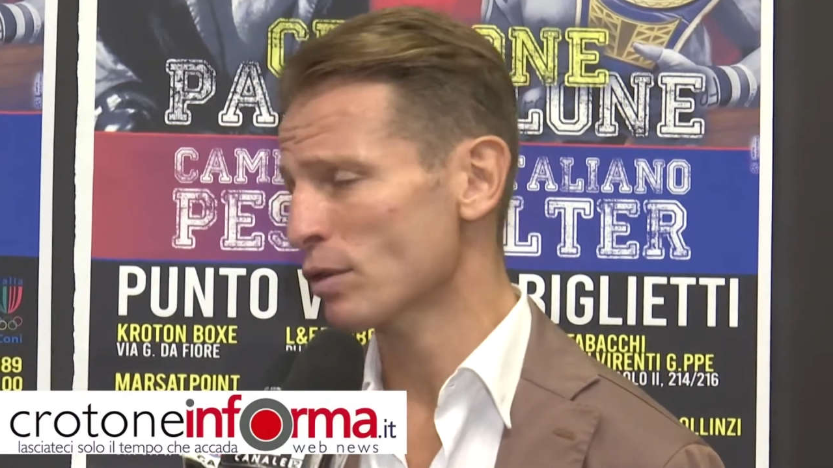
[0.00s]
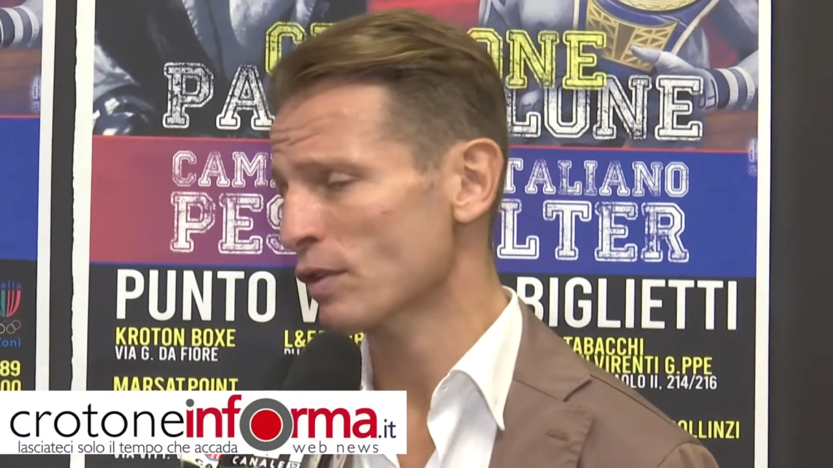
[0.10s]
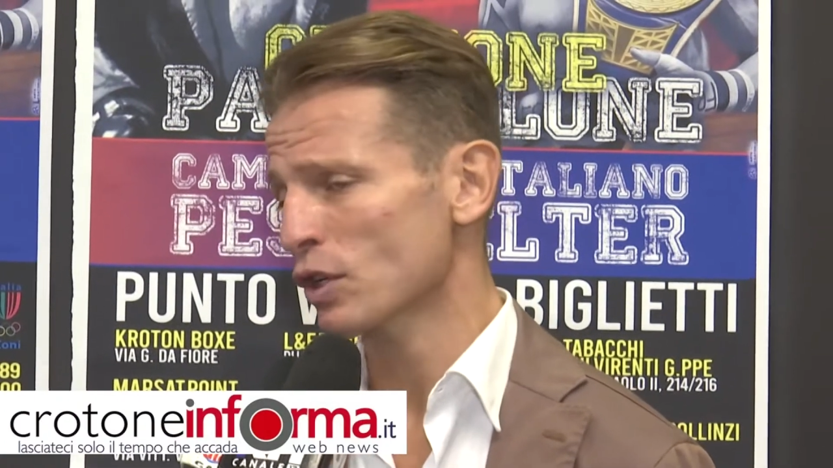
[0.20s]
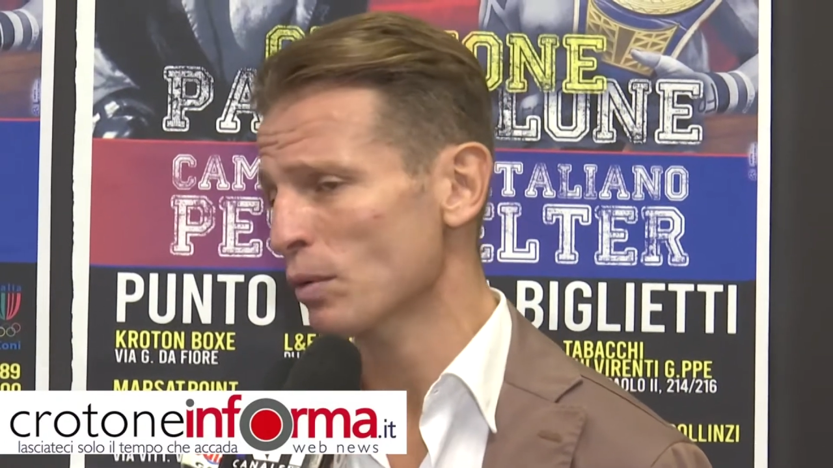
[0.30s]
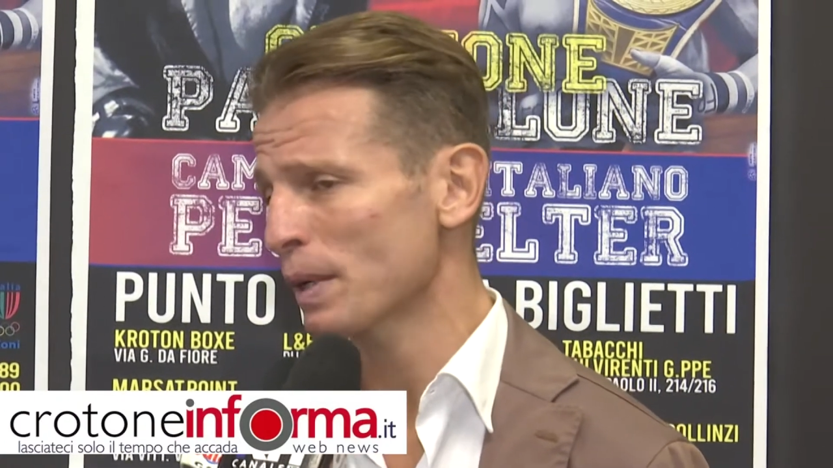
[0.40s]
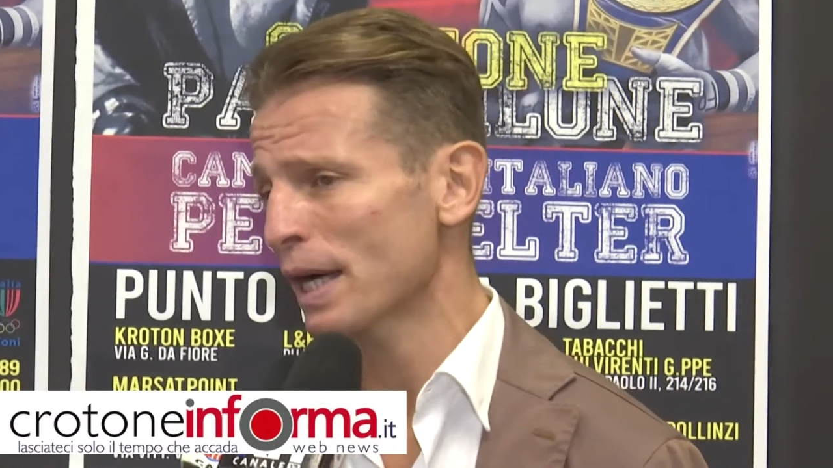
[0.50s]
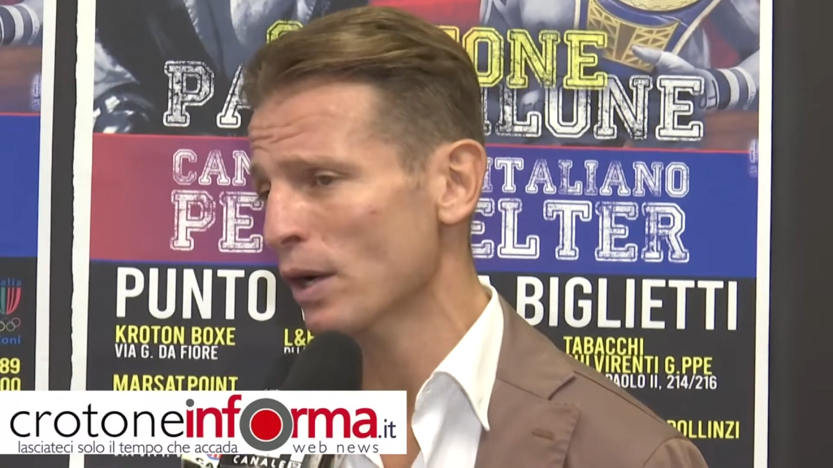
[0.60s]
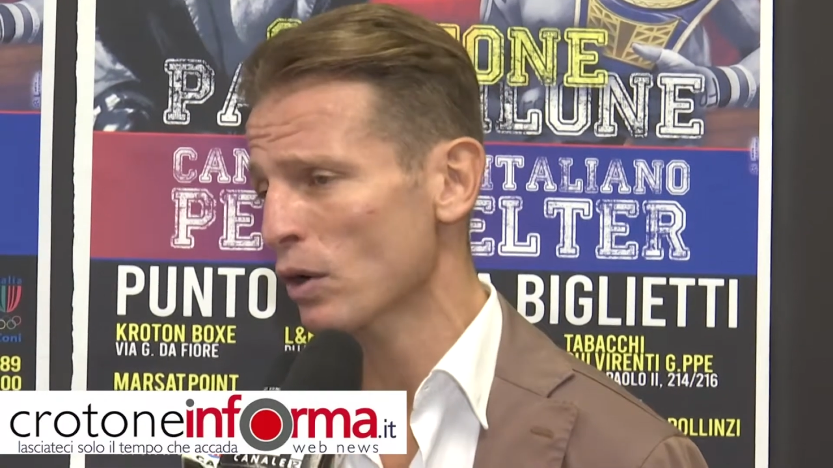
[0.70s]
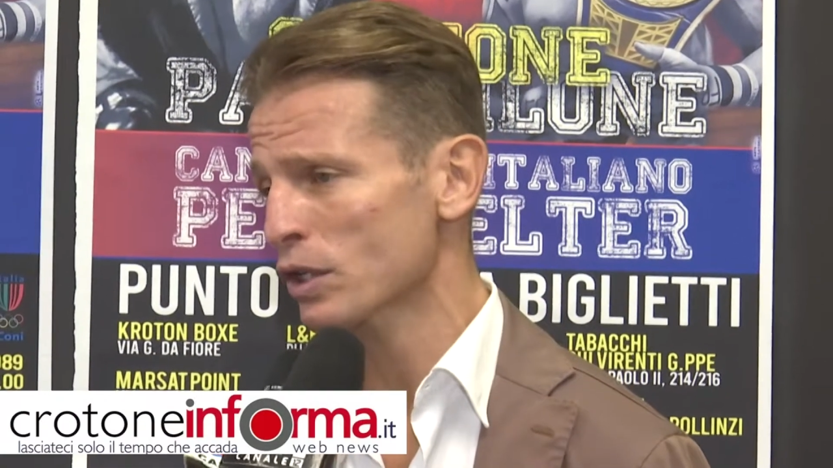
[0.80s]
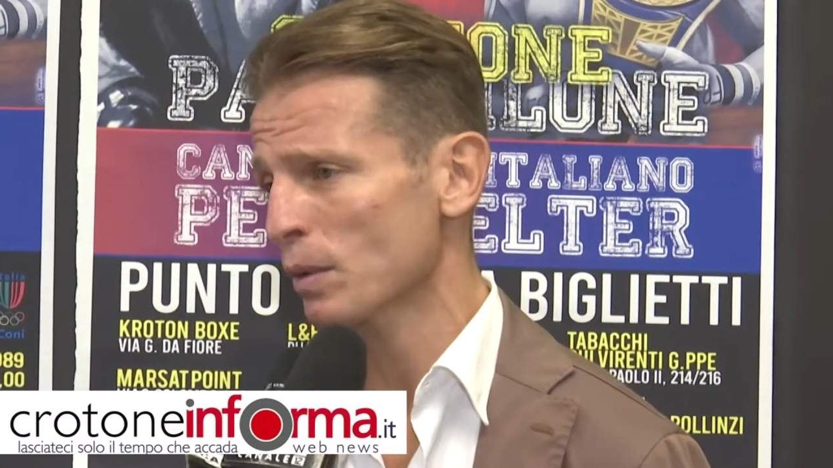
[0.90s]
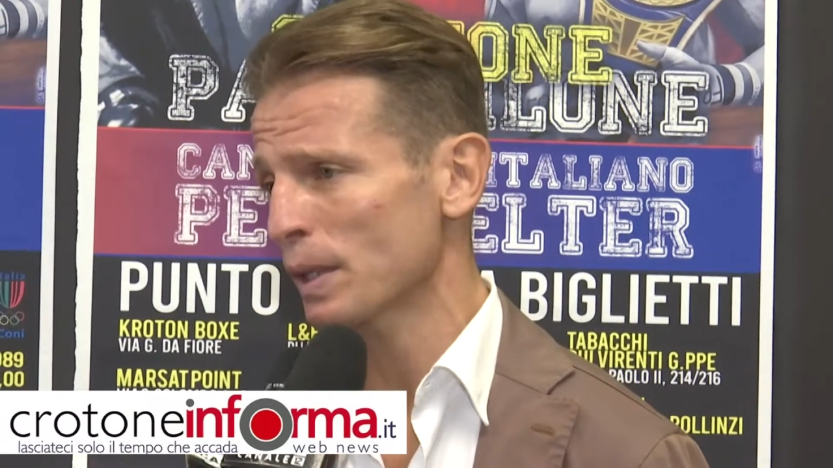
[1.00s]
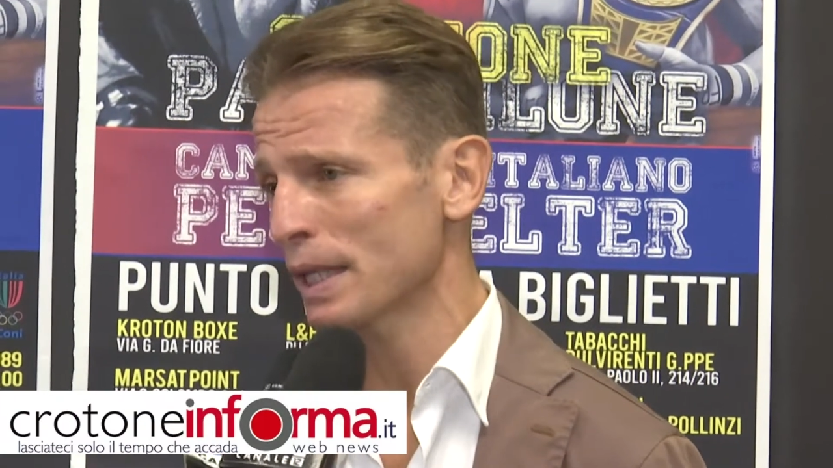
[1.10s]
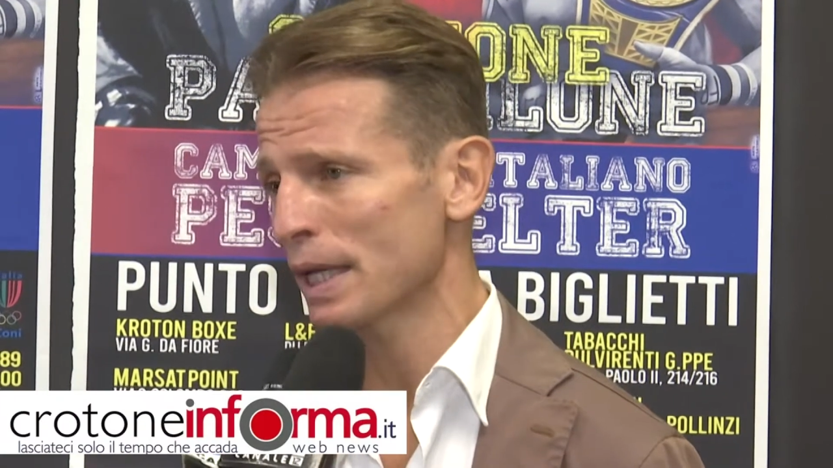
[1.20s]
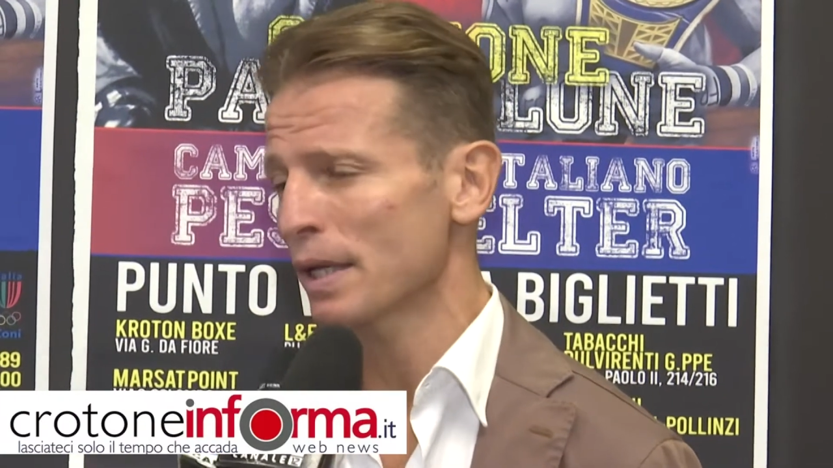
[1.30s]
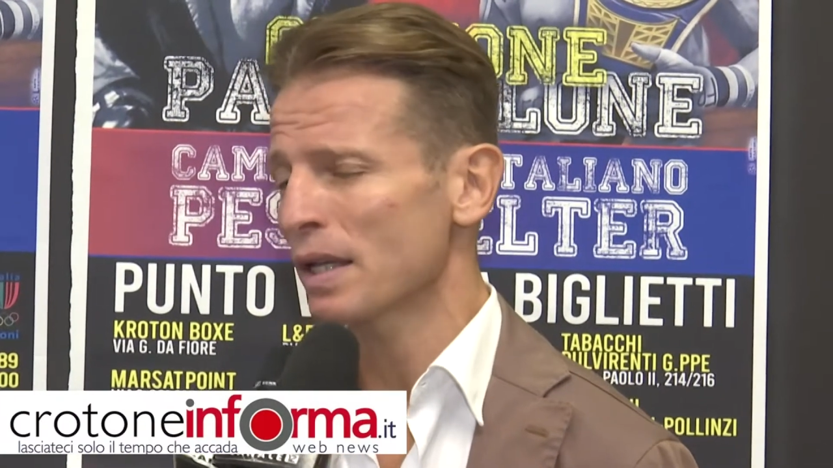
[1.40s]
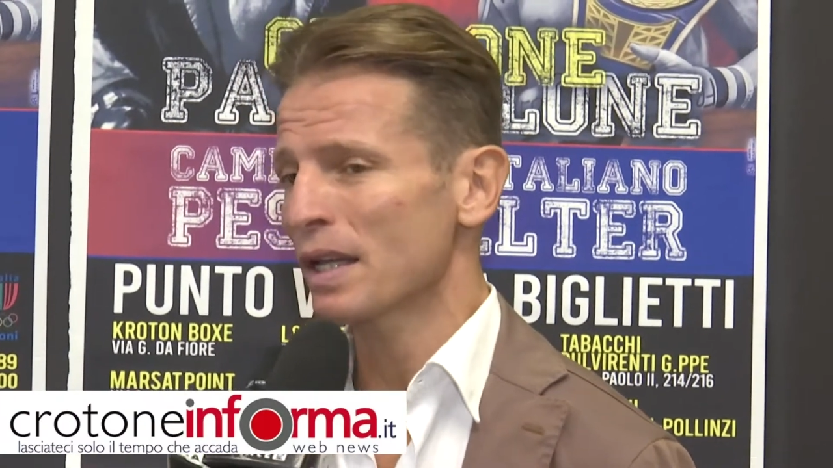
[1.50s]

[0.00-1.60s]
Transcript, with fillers: sto facendo mille cose, quindi